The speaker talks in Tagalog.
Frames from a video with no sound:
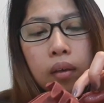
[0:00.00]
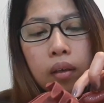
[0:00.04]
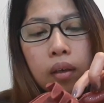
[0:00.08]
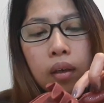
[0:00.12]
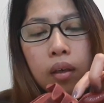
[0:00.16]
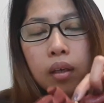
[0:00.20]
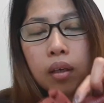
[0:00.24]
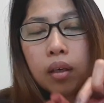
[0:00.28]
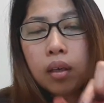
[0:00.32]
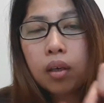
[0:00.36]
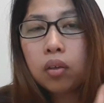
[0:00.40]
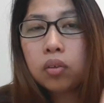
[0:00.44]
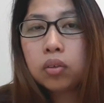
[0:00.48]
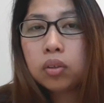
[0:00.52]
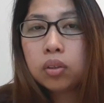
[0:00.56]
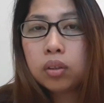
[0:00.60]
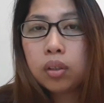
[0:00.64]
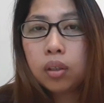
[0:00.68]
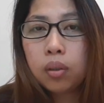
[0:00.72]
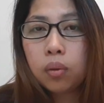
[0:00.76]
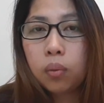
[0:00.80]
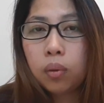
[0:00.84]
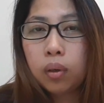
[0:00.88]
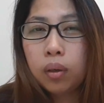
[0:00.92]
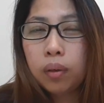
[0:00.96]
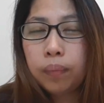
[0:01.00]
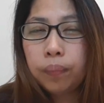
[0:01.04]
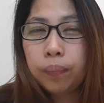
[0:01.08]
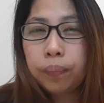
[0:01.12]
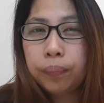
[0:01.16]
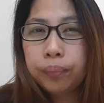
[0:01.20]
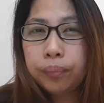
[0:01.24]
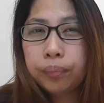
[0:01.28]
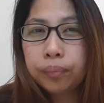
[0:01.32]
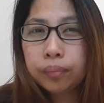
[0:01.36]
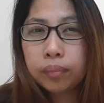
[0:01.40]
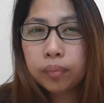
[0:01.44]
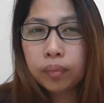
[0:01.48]
gonna call the one.
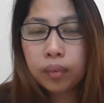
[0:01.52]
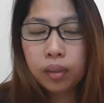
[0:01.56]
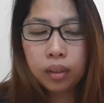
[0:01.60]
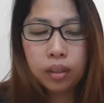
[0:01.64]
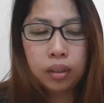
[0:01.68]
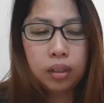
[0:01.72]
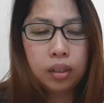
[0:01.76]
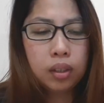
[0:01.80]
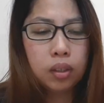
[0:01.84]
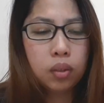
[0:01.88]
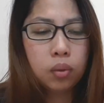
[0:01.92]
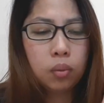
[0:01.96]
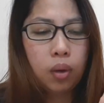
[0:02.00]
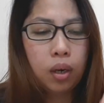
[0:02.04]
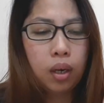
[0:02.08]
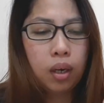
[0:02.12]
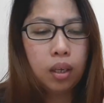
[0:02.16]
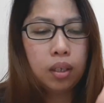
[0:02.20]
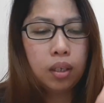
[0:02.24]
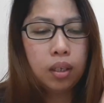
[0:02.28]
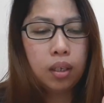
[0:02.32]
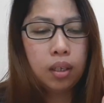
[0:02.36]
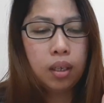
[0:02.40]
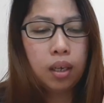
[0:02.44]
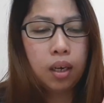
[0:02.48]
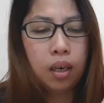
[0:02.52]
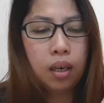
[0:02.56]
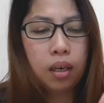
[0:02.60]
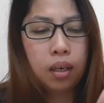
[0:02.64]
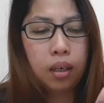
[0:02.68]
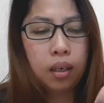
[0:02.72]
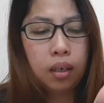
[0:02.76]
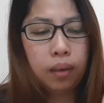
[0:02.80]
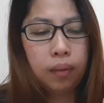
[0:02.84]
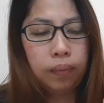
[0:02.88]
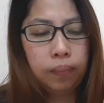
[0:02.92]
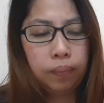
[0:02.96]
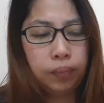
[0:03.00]
This one
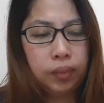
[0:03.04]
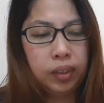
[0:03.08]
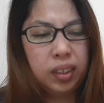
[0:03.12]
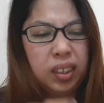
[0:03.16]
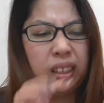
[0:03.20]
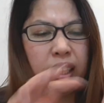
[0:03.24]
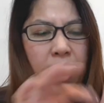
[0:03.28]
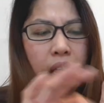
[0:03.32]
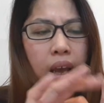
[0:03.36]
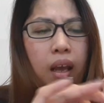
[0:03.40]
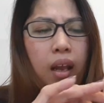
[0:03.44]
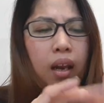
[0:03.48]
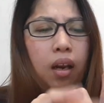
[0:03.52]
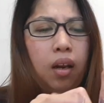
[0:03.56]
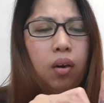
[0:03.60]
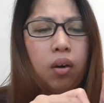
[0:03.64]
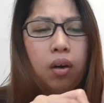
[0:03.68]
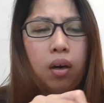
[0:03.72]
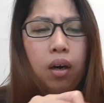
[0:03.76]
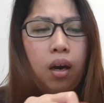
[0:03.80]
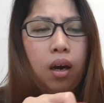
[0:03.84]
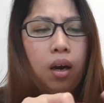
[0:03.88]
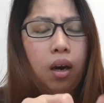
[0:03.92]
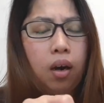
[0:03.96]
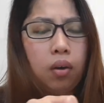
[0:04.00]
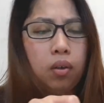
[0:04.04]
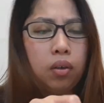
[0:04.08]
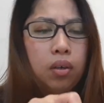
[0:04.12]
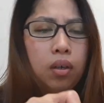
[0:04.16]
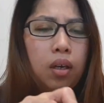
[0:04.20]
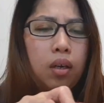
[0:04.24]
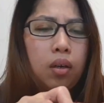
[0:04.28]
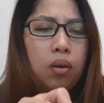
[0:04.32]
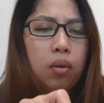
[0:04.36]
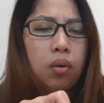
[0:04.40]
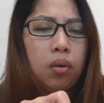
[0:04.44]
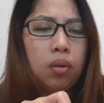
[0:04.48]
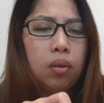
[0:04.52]
uh, stale or how you
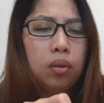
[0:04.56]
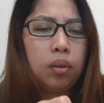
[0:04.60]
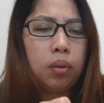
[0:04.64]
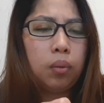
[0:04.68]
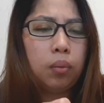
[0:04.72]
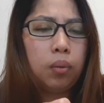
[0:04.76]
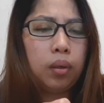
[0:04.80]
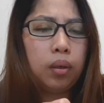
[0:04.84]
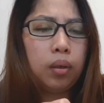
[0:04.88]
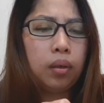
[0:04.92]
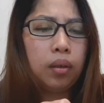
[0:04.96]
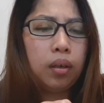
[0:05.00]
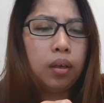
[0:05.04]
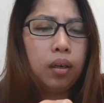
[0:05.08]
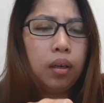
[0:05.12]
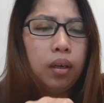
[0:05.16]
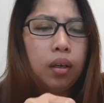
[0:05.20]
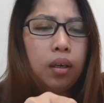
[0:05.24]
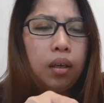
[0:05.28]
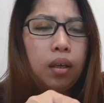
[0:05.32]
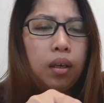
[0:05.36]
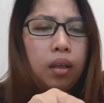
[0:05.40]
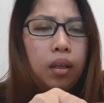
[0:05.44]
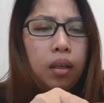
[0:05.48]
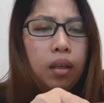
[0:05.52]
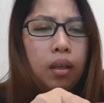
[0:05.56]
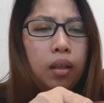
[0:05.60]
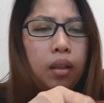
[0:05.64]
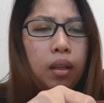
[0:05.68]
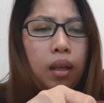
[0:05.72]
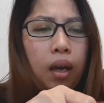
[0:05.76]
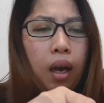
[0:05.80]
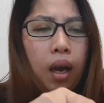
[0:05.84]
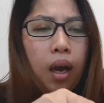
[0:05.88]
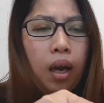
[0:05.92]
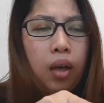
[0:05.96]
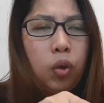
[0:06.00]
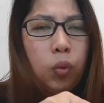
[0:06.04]
gonna call the one?
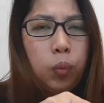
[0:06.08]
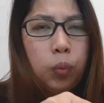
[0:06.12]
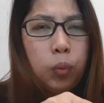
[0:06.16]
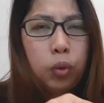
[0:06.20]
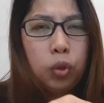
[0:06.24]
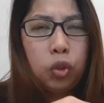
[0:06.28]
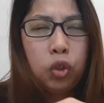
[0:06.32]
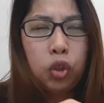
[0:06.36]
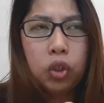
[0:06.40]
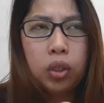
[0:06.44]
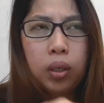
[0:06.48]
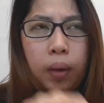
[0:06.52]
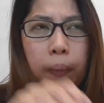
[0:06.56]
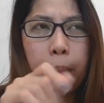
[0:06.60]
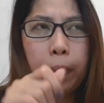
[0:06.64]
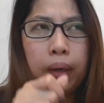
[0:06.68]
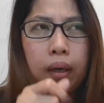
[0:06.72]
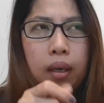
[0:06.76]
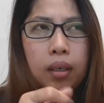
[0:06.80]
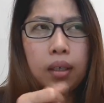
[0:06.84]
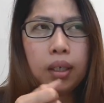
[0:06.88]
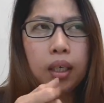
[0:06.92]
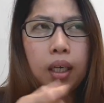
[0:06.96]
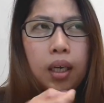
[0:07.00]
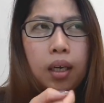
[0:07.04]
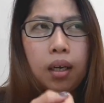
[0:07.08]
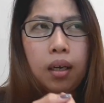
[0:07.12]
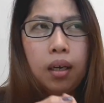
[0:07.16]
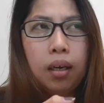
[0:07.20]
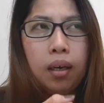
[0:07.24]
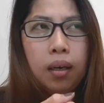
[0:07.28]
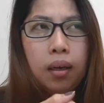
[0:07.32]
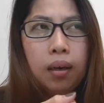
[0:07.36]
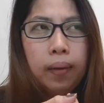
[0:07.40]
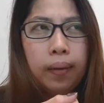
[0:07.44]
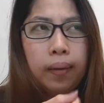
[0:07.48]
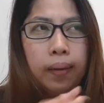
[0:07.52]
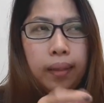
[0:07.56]
nakaano po siya, parang
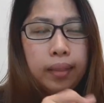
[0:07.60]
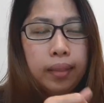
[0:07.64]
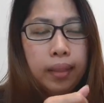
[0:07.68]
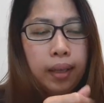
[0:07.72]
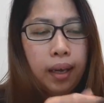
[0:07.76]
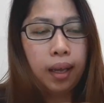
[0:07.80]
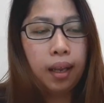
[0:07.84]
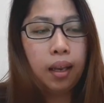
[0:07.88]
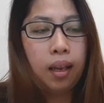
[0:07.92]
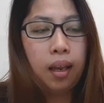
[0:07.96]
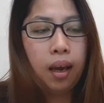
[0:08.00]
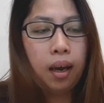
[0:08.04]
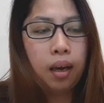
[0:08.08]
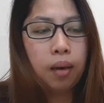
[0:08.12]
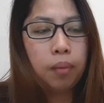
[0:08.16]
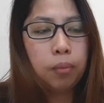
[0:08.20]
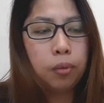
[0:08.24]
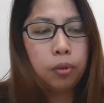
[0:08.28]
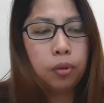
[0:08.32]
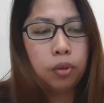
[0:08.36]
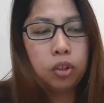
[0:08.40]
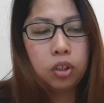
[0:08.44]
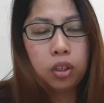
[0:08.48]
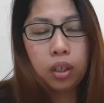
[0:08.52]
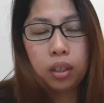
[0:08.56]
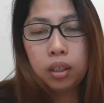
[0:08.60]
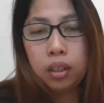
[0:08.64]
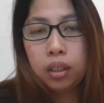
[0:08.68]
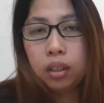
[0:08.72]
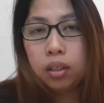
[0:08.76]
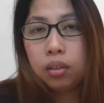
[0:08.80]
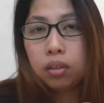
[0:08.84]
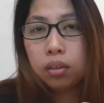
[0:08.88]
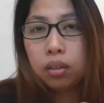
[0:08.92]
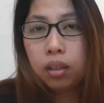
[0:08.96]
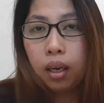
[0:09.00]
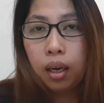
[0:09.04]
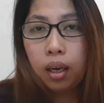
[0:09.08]
naka, nakalock po siya
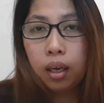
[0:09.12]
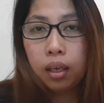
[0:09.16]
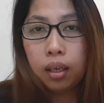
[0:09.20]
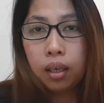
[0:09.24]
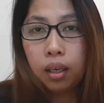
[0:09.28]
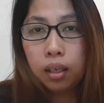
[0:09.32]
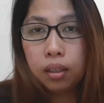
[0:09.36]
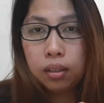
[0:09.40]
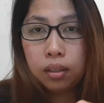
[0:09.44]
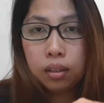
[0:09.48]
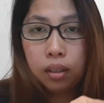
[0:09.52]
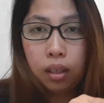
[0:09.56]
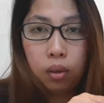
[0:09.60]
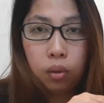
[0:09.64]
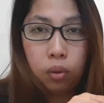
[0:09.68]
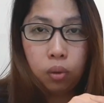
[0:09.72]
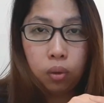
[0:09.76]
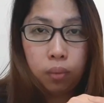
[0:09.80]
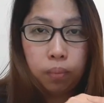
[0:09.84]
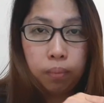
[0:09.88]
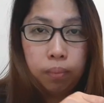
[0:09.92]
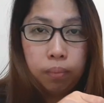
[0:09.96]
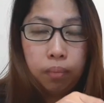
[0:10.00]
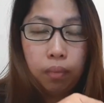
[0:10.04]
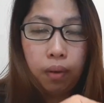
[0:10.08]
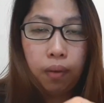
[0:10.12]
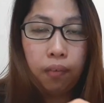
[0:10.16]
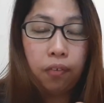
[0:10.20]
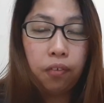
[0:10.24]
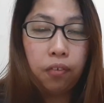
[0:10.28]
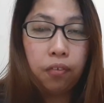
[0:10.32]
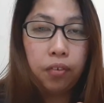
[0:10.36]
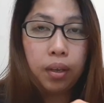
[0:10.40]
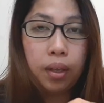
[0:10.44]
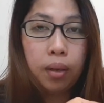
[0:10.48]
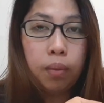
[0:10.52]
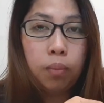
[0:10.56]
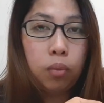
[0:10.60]
dito talaga sa loob.
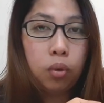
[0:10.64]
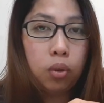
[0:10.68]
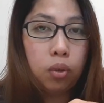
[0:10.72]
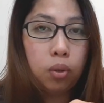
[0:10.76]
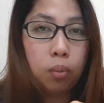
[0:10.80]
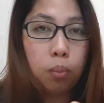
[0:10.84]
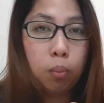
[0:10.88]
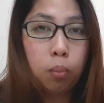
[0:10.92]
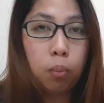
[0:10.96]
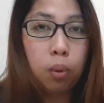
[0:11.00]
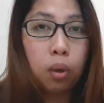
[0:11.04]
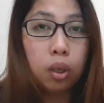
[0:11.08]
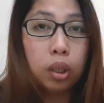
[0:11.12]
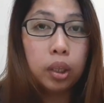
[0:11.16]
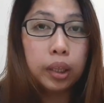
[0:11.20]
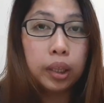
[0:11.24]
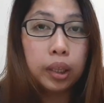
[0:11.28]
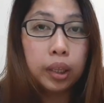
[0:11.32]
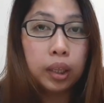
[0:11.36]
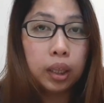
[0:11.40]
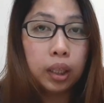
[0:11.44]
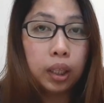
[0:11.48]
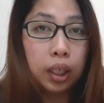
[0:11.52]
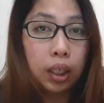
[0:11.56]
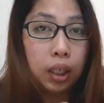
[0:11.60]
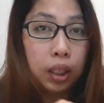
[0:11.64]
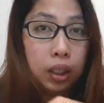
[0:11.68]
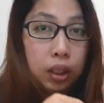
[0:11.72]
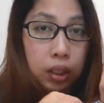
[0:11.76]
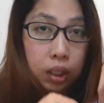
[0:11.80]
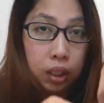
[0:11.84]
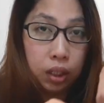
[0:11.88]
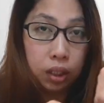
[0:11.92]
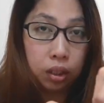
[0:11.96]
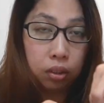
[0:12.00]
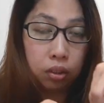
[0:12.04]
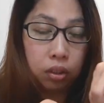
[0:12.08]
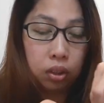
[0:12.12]
Mafe-feel mo yung bolt na
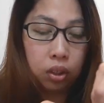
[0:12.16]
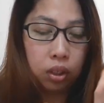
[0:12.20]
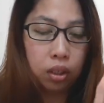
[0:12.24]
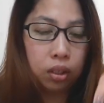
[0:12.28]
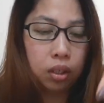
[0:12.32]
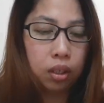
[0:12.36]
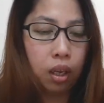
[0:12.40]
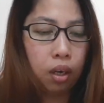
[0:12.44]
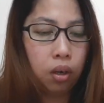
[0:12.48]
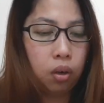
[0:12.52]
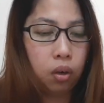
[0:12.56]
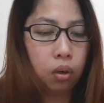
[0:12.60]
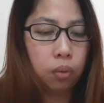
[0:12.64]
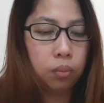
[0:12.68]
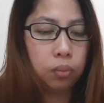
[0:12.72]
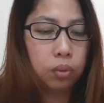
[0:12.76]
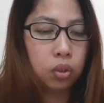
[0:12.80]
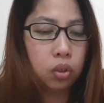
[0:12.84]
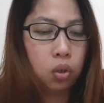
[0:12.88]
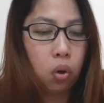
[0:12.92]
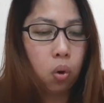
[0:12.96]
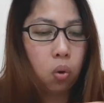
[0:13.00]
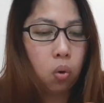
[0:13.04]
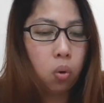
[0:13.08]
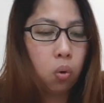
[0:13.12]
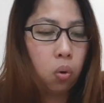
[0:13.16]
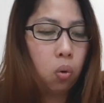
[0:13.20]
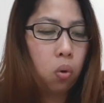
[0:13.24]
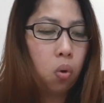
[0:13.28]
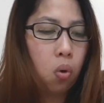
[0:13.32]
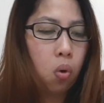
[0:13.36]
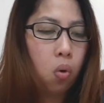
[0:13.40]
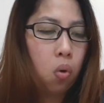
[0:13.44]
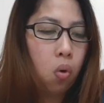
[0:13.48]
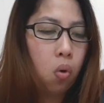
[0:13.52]
nandito siya sa loob. So,